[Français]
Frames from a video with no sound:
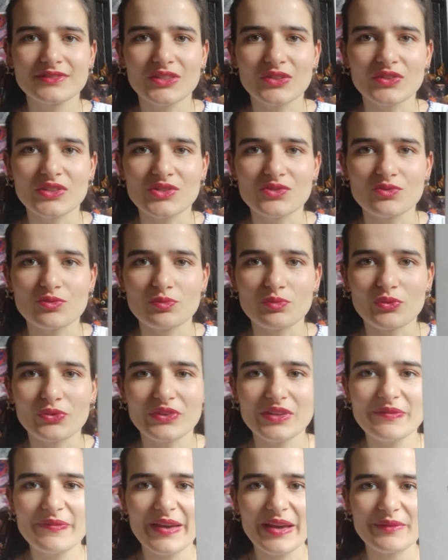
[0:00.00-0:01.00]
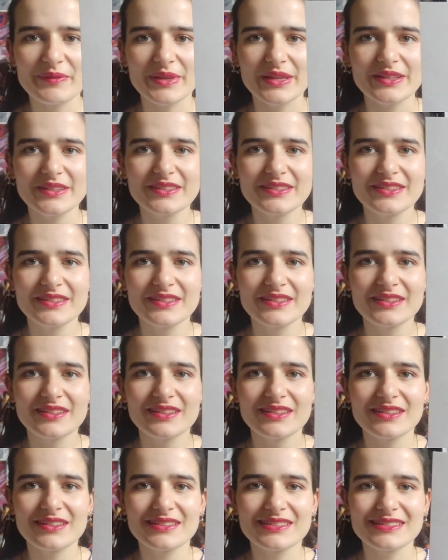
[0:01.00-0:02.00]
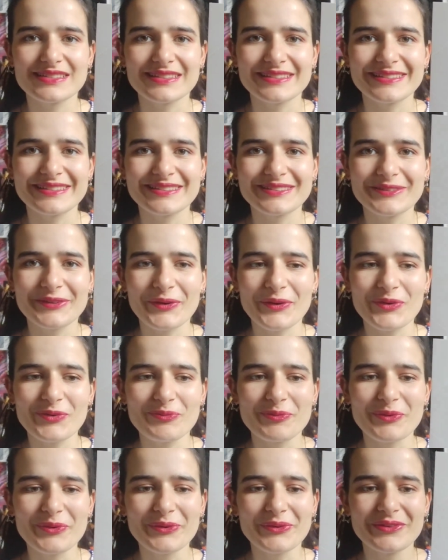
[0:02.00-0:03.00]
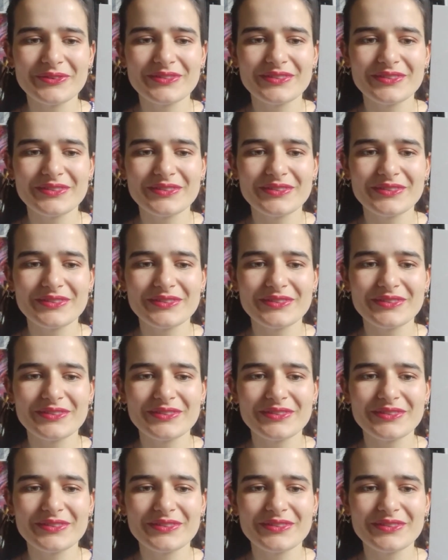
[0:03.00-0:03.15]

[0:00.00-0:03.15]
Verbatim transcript: Attendez, je vous montre hyper bien. C'est trop beau.